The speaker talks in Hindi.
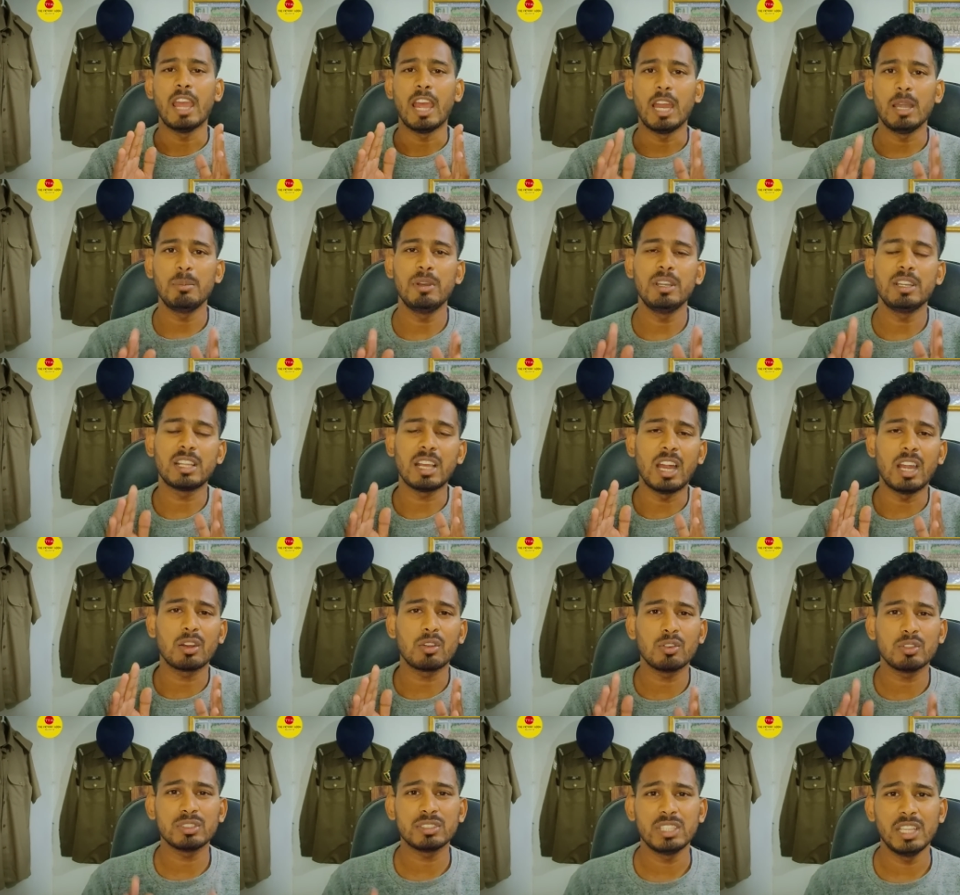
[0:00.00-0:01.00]
एडमिट कार्ड
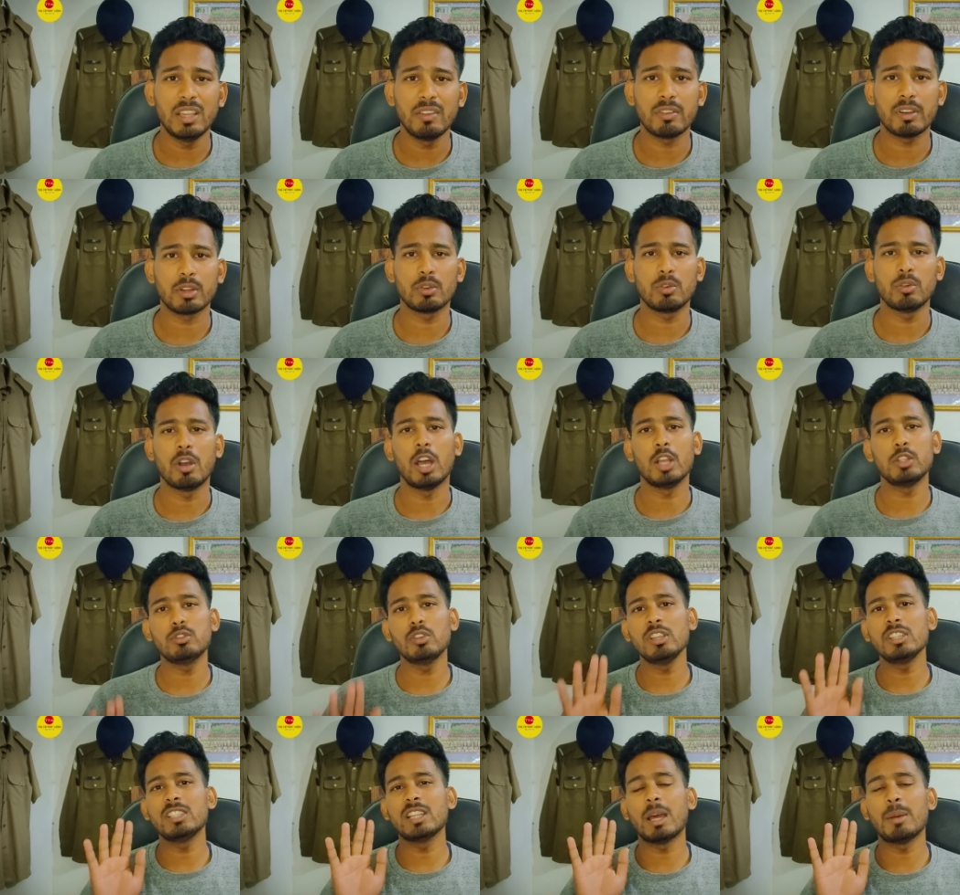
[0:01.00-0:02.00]
को सेफ रखो और जो
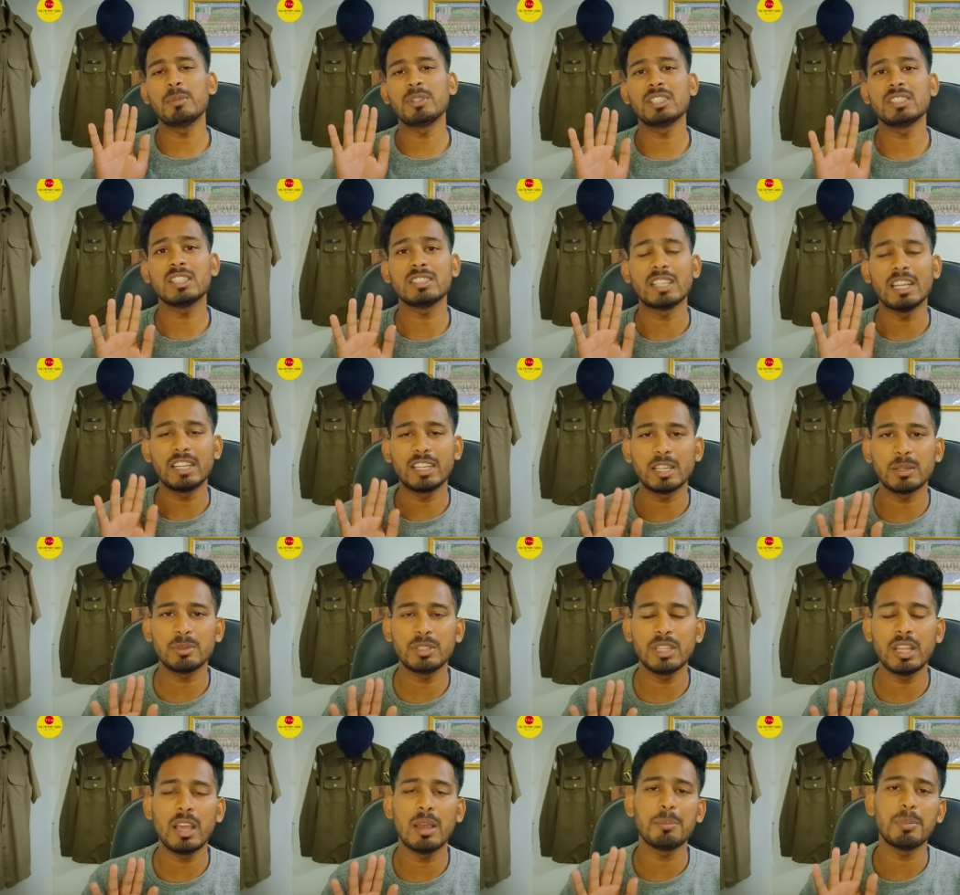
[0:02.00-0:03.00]
एग्जामिनेशन सेंटर
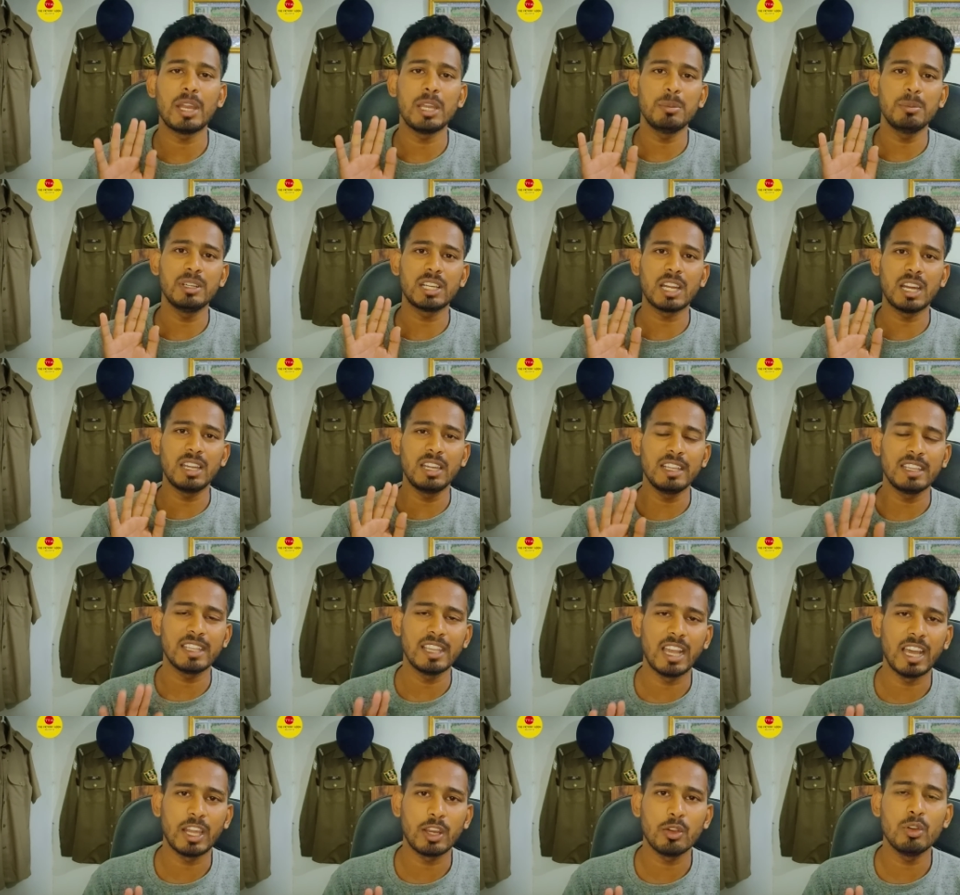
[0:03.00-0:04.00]
से आप एडमिट कार्ड लेके
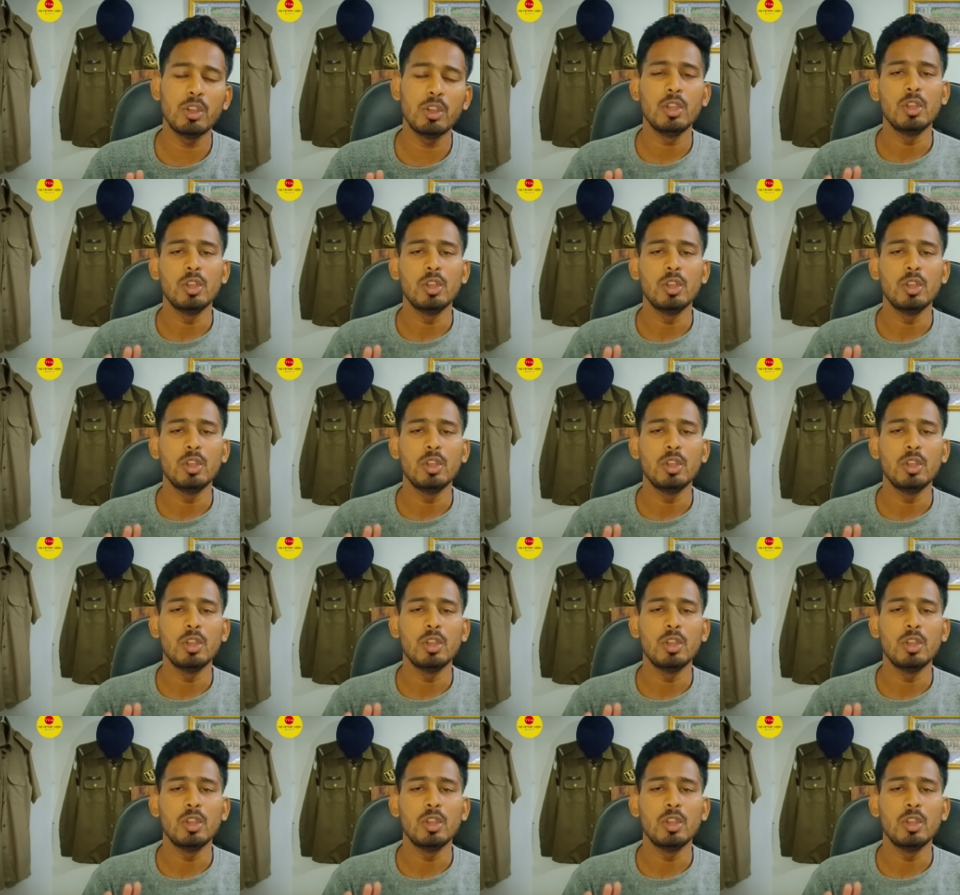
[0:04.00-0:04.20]
आ रहे हो